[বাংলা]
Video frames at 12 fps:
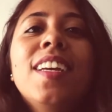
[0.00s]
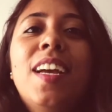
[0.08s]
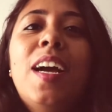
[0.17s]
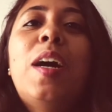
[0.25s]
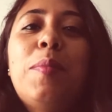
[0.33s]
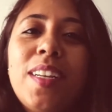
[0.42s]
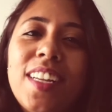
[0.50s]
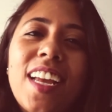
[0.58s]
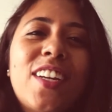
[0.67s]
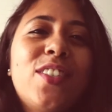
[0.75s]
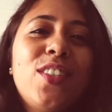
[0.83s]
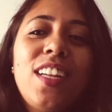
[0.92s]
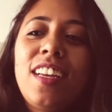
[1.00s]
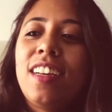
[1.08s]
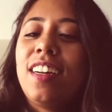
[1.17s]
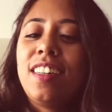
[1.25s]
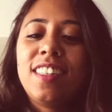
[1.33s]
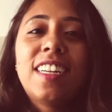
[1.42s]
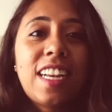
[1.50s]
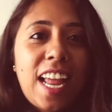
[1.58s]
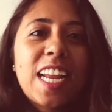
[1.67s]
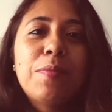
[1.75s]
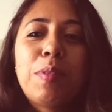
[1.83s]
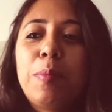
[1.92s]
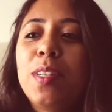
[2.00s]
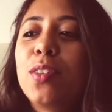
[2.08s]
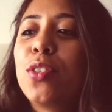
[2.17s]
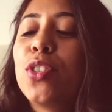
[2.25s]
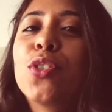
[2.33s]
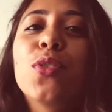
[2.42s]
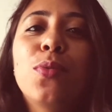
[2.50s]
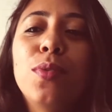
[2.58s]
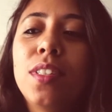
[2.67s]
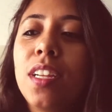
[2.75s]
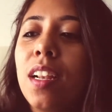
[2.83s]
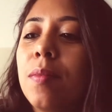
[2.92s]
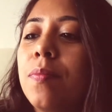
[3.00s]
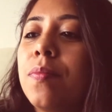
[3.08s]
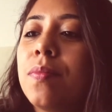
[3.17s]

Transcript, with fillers: হ্যাঁ মানে অ্যাকচুয়ালি ক্লায়েন্ট পেমেন্ট করেছে তো বুনছিলাম